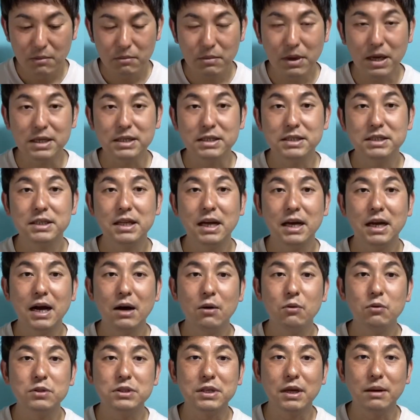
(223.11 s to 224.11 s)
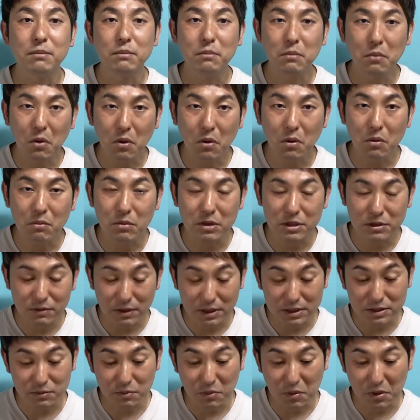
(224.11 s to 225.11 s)
まあ、石田佳穂さんも言
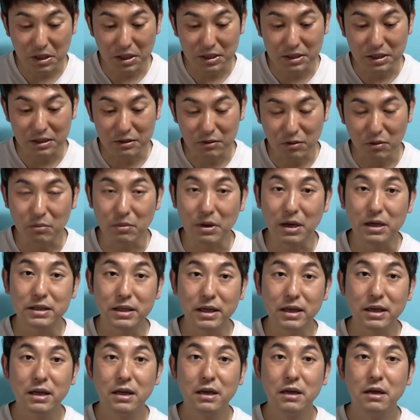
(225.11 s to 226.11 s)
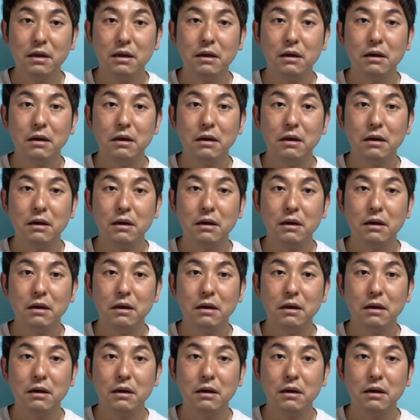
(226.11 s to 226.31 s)
わずもがなの、まあね、